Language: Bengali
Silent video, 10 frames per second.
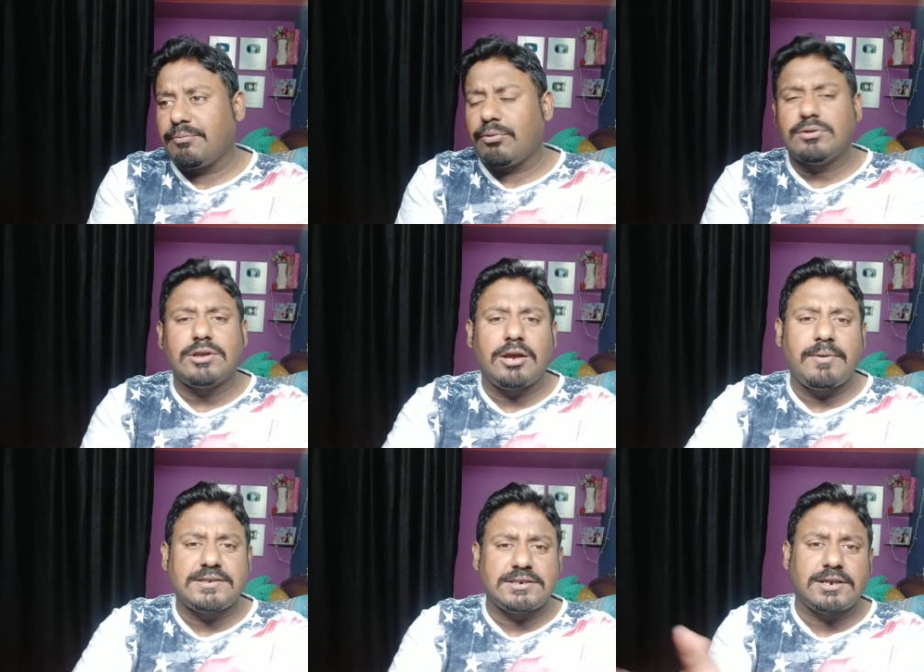বন্যায়
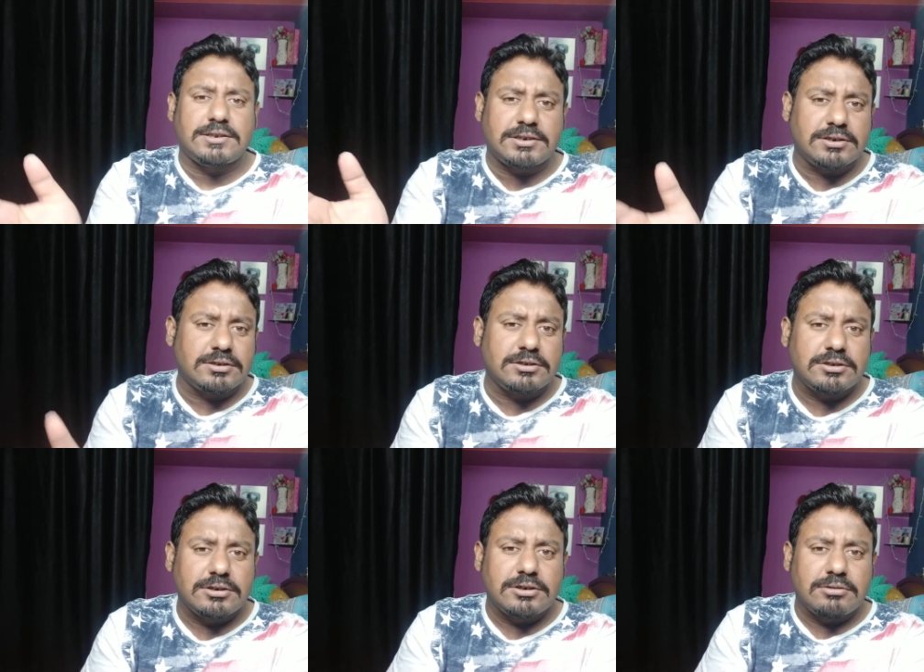ভেসে যাচ্ছে
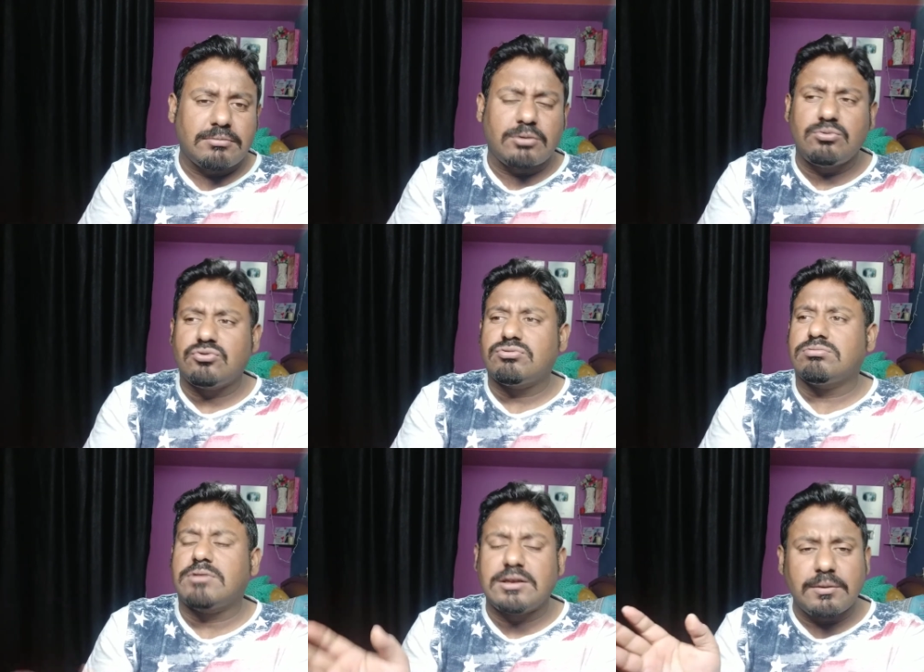মানুষ
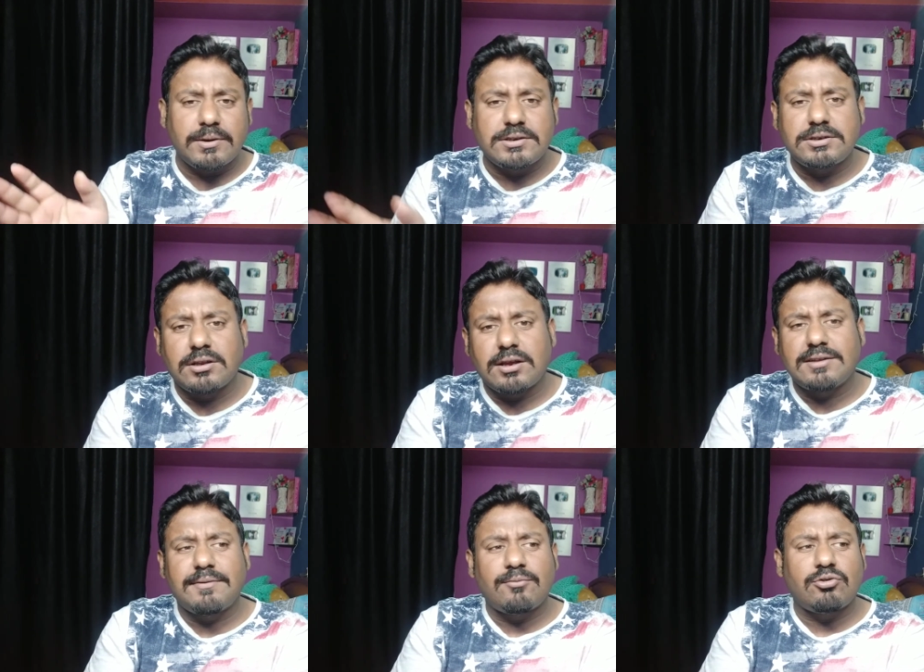খেতে পারছে না না
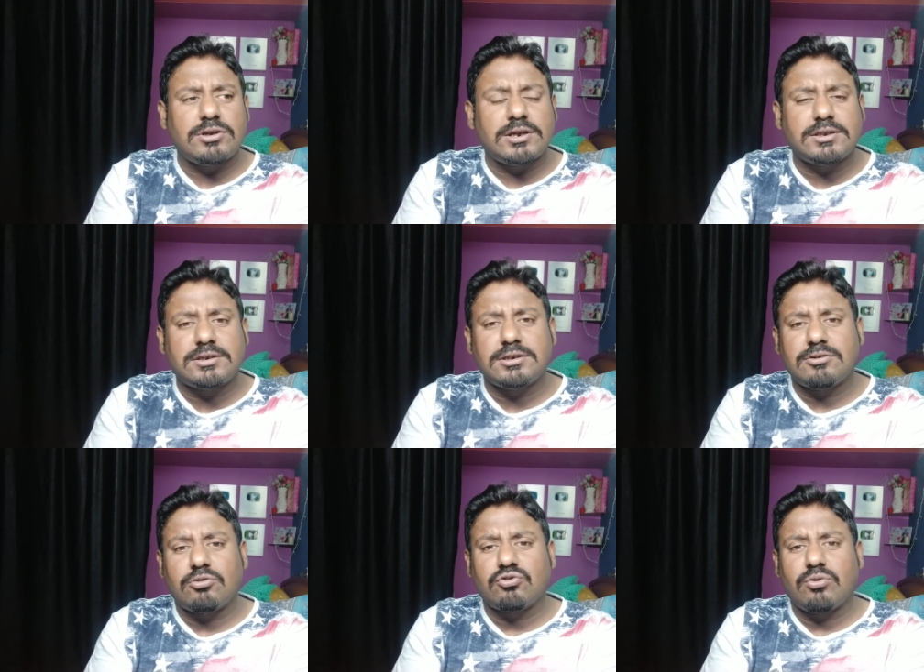খেতে পেয়ে মরে যাচ্ছে
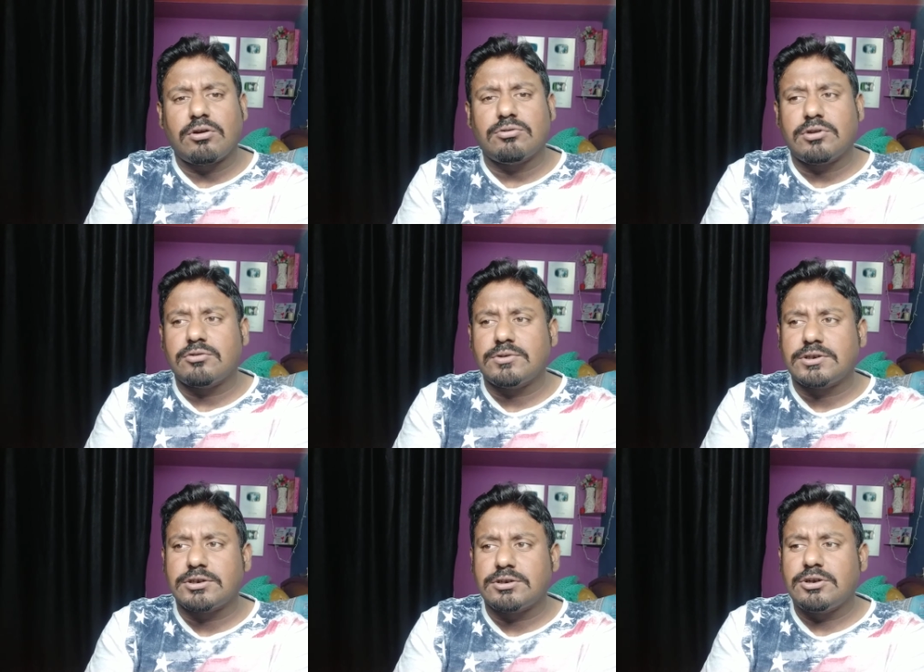অসহায়তা
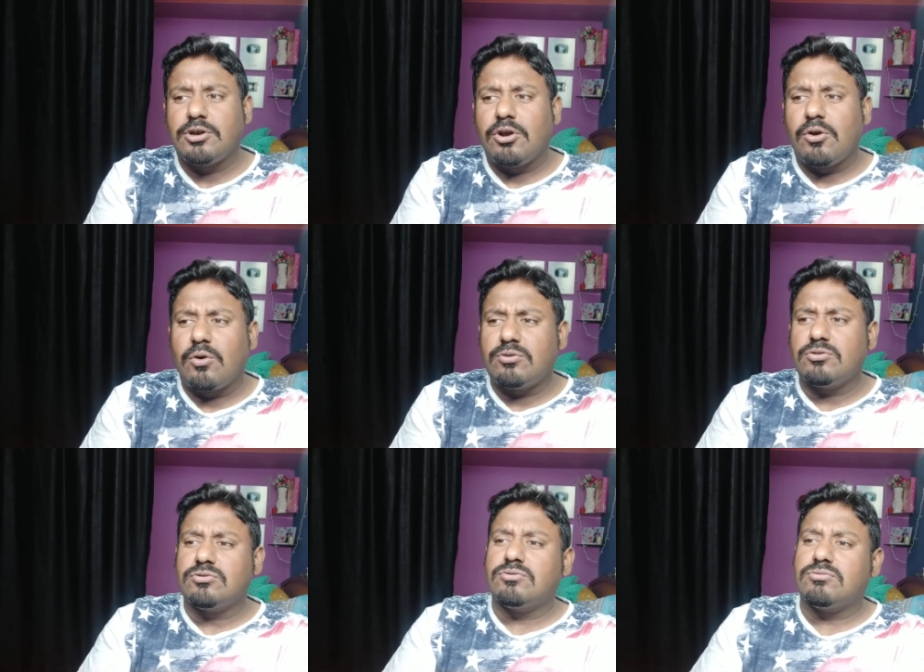রয়েছে
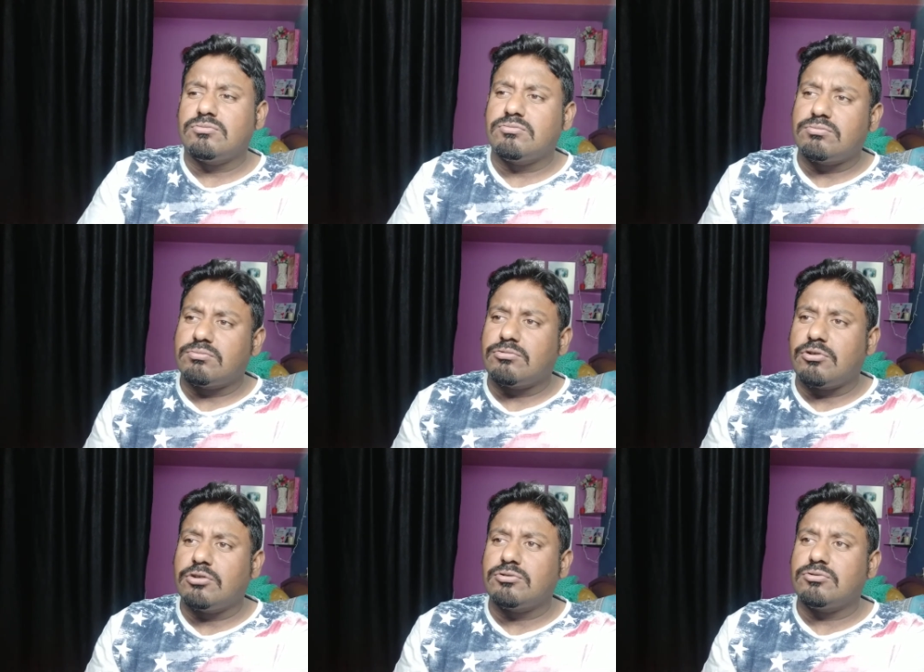অথচ
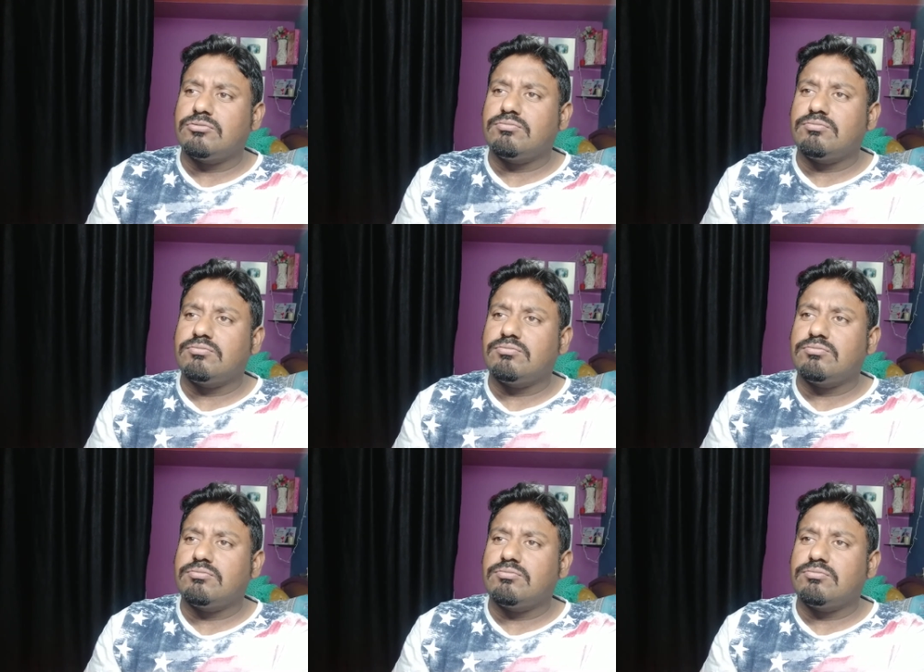হয়তো